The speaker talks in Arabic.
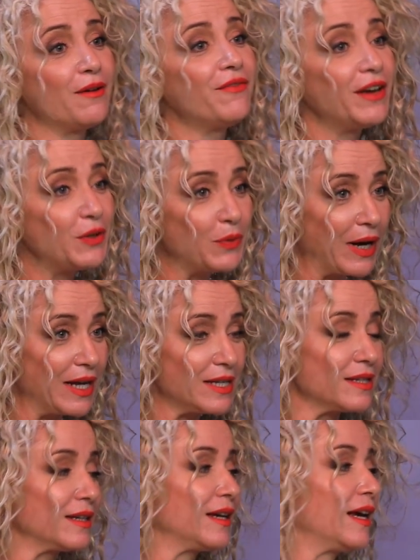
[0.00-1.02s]
فانواز
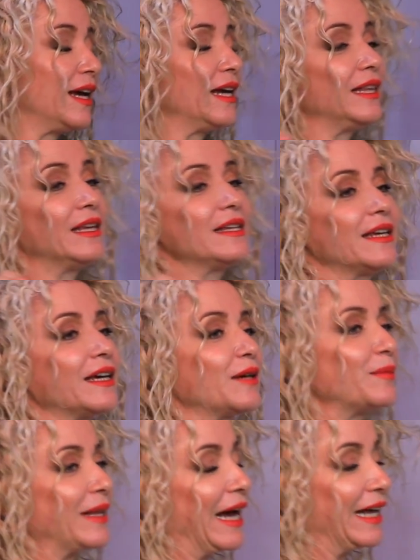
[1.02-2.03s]
الديسير
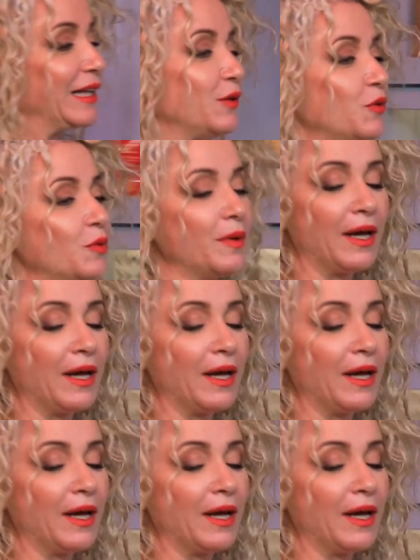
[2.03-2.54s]
نتاع اليوم